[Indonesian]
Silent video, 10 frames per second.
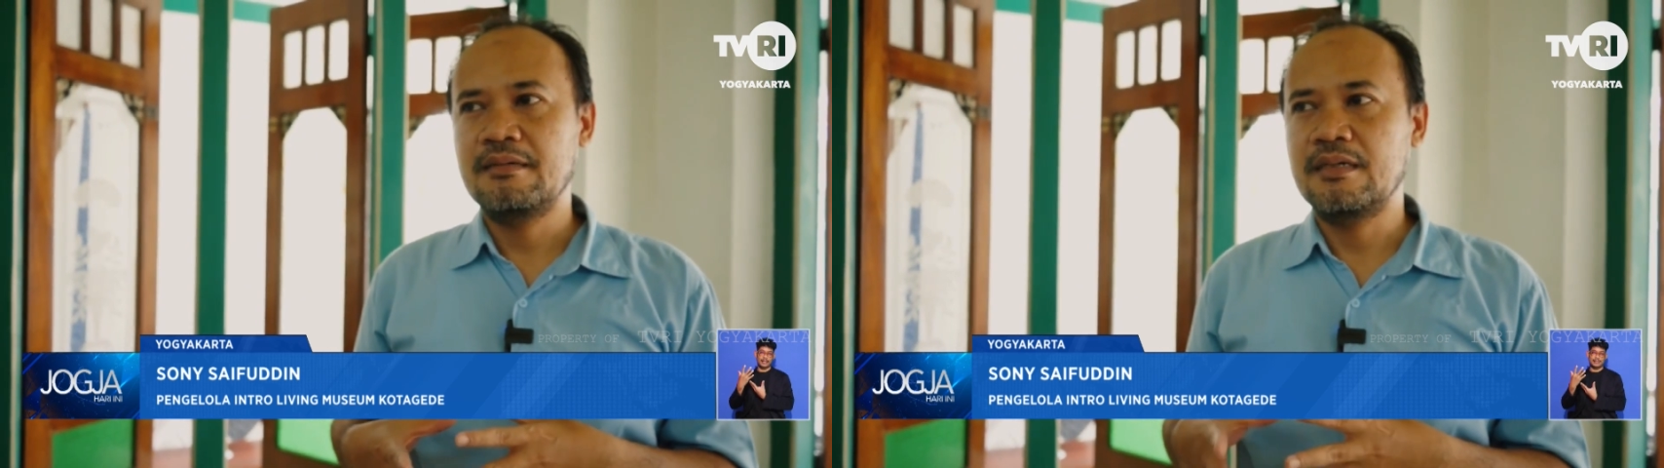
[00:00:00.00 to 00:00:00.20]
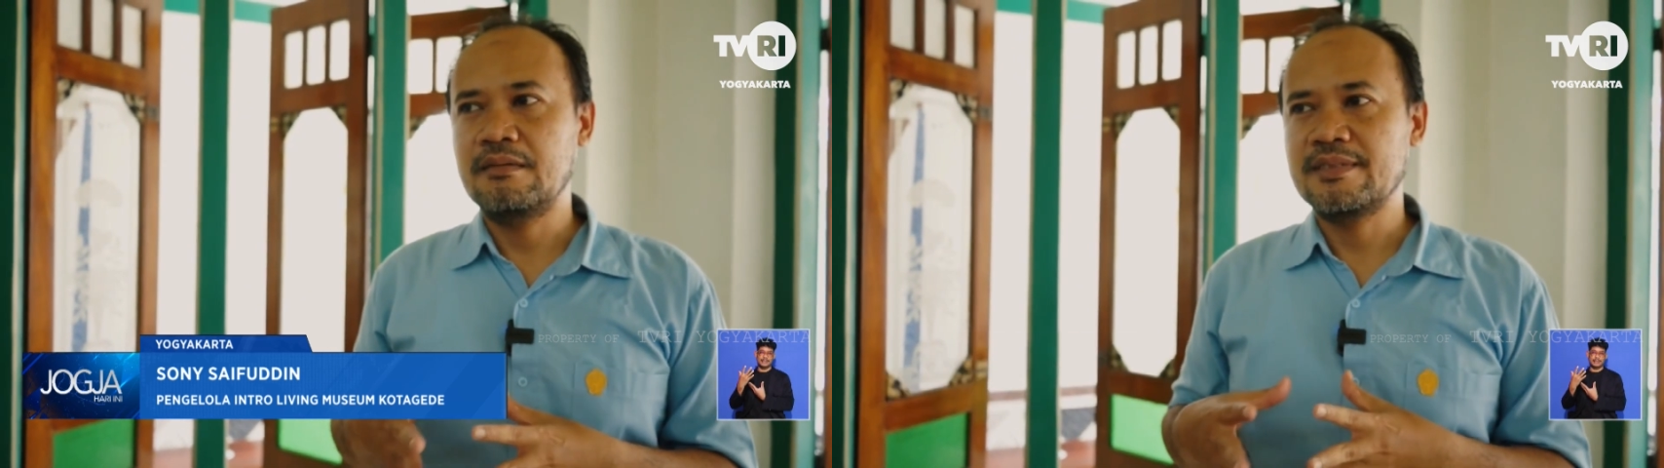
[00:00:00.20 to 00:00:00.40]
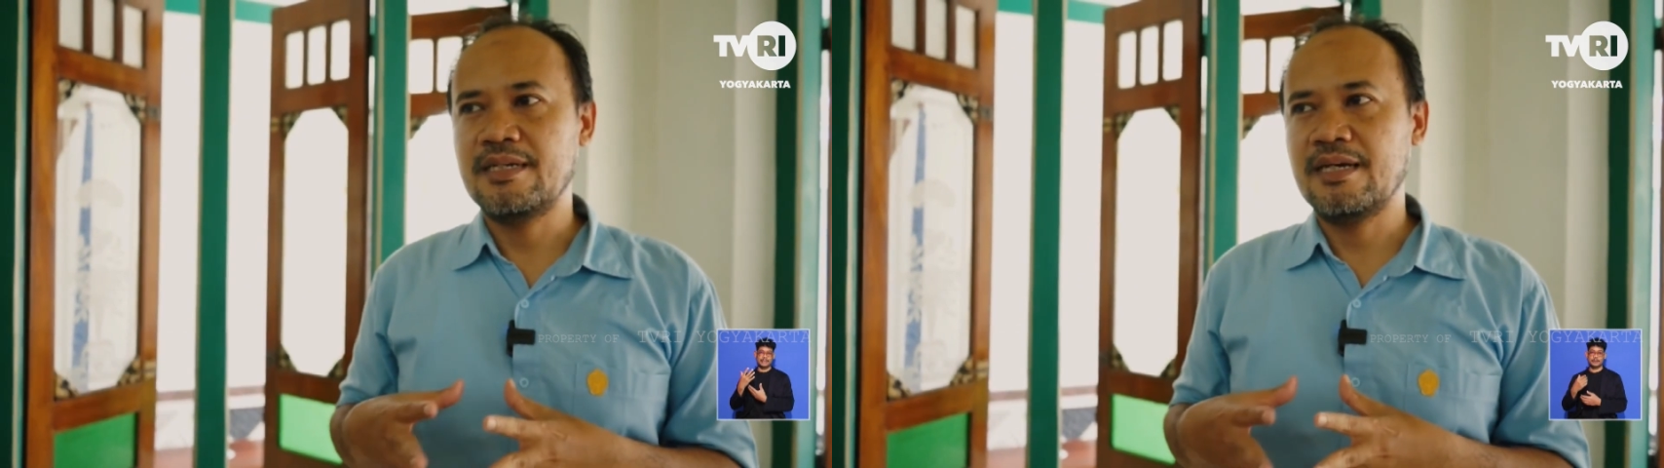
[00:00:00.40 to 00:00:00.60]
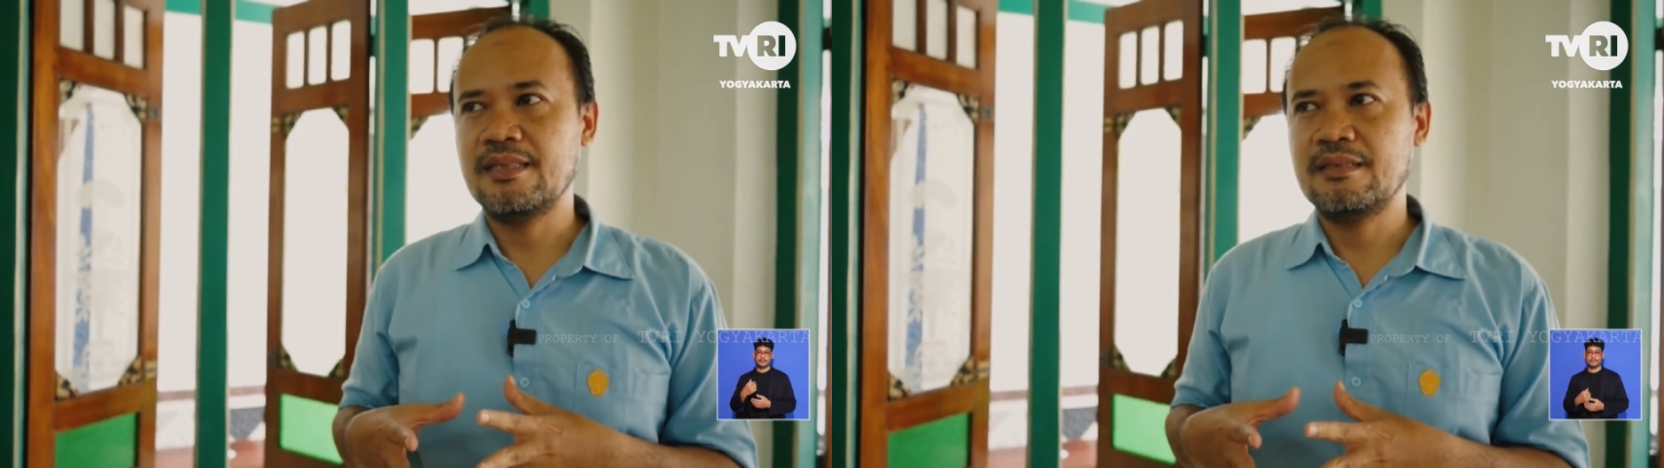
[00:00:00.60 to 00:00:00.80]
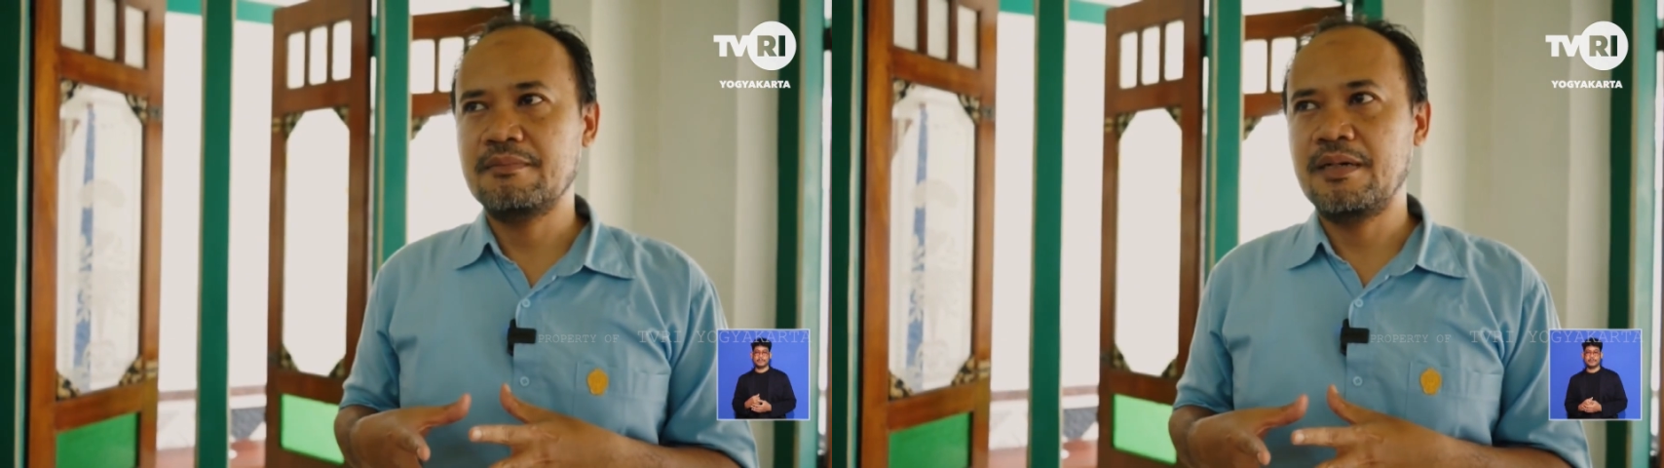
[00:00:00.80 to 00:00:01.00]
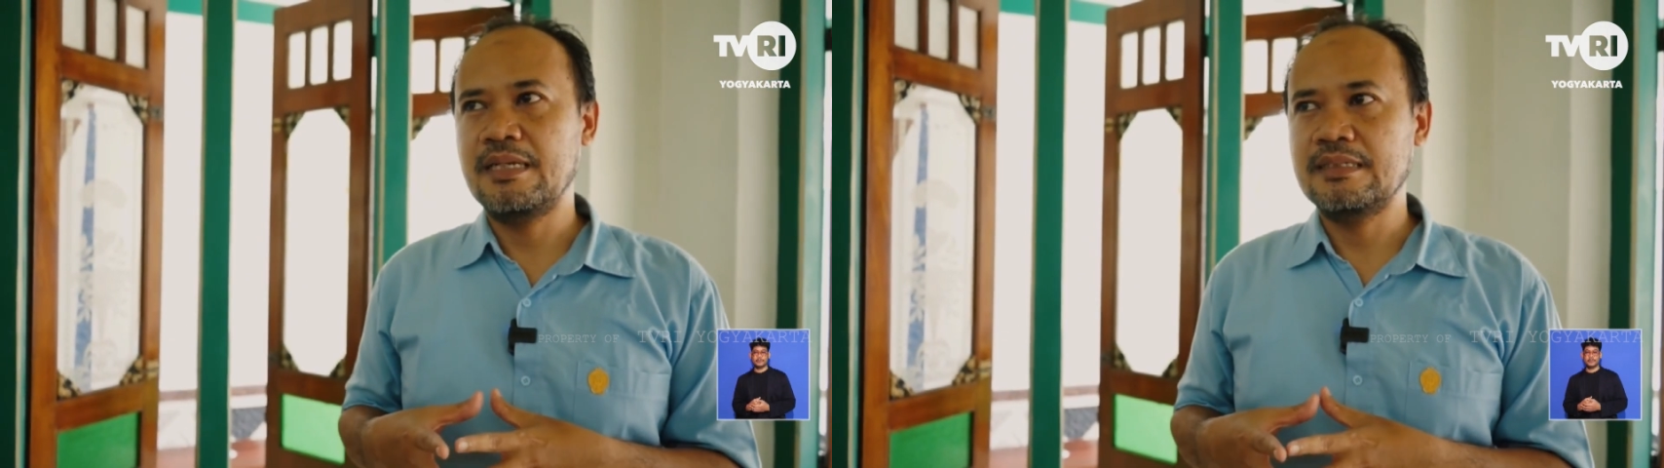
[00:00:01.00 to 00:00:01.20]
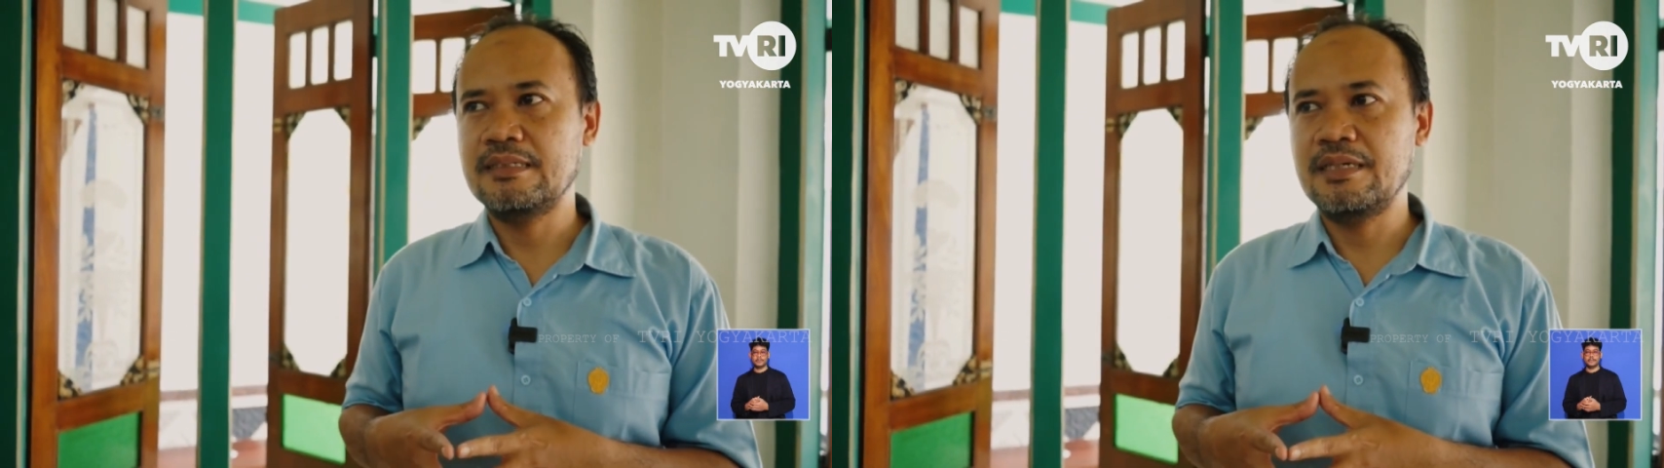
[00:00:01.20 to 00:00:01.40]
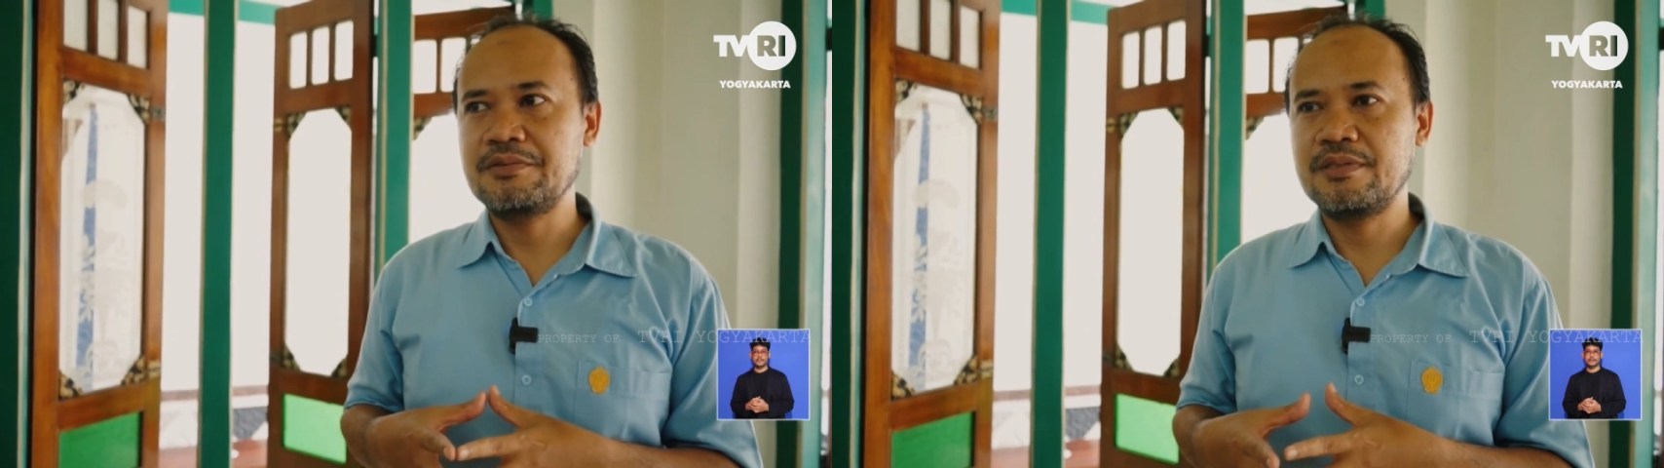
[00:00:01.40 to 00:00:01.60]
Eh, masyarakat paling
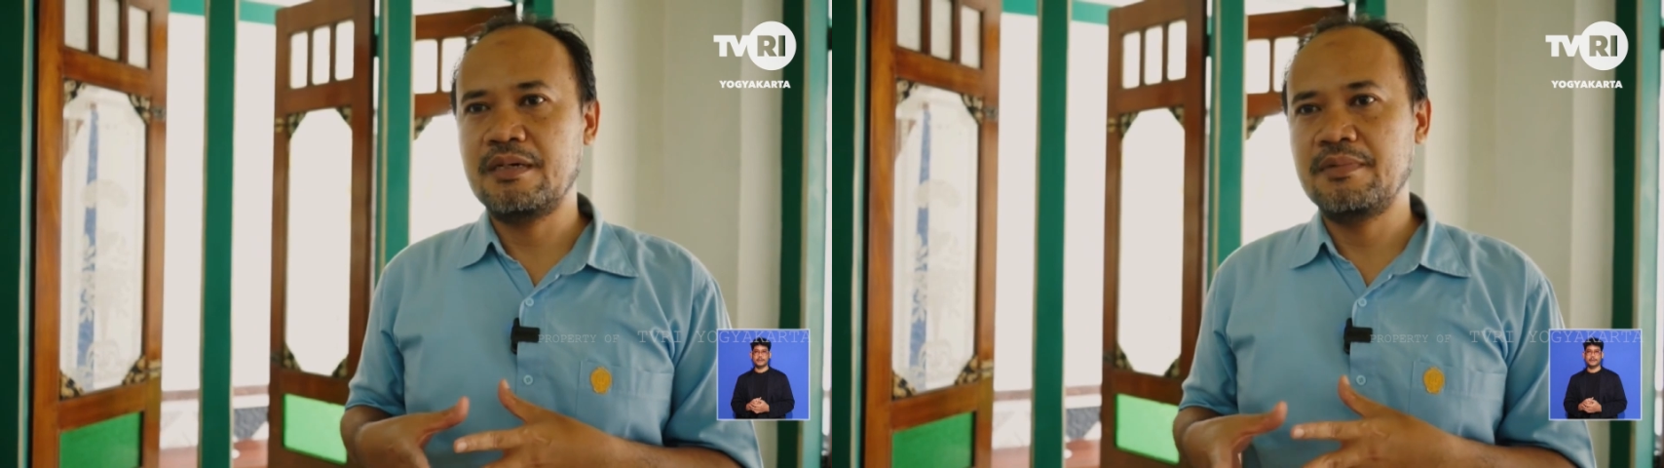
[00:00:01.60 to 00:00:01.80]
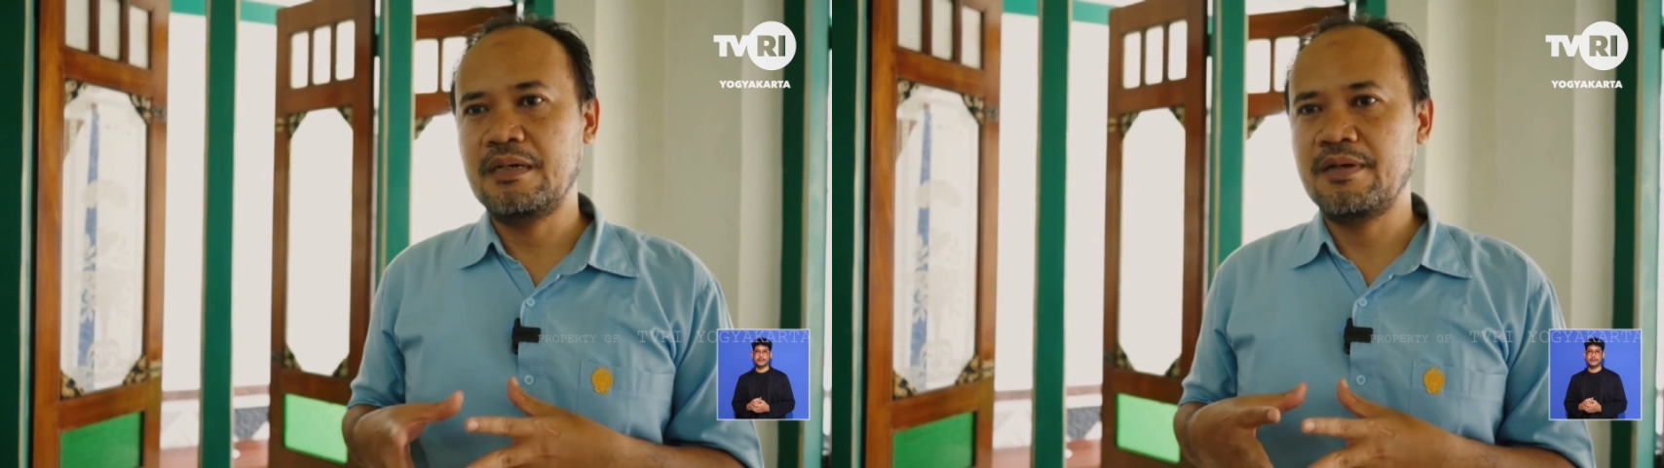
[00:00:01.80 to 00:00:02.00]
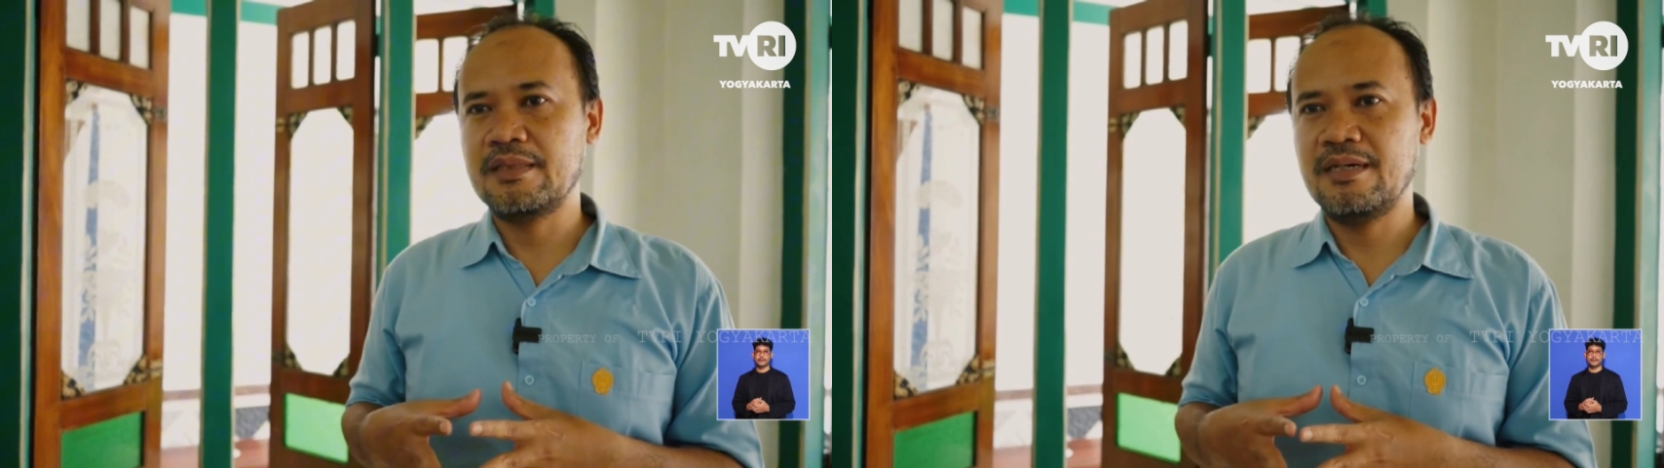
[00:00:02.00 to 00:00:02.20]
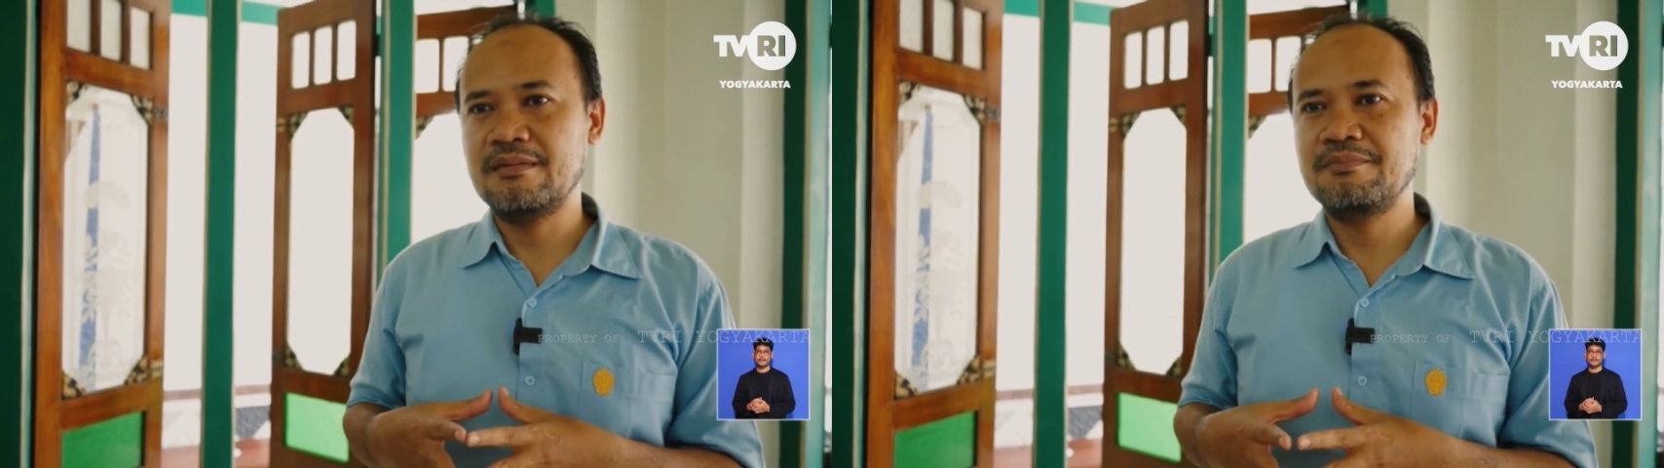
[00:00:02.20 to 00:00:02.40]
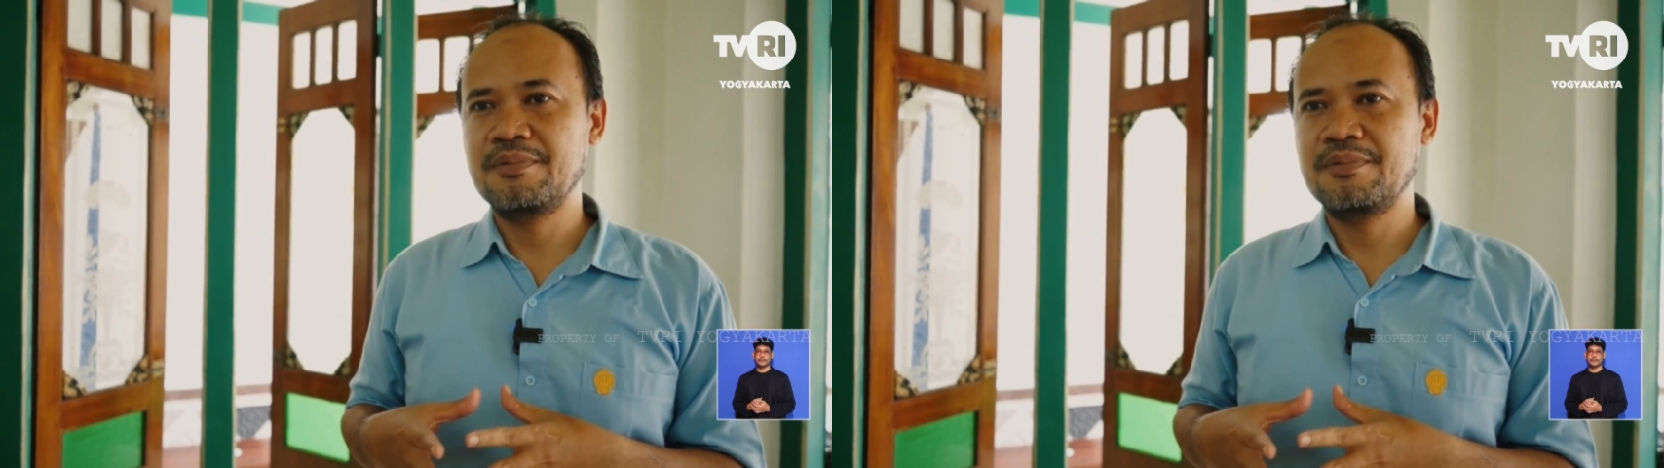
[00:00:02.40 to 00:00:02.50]
tidak sudah mendapatkan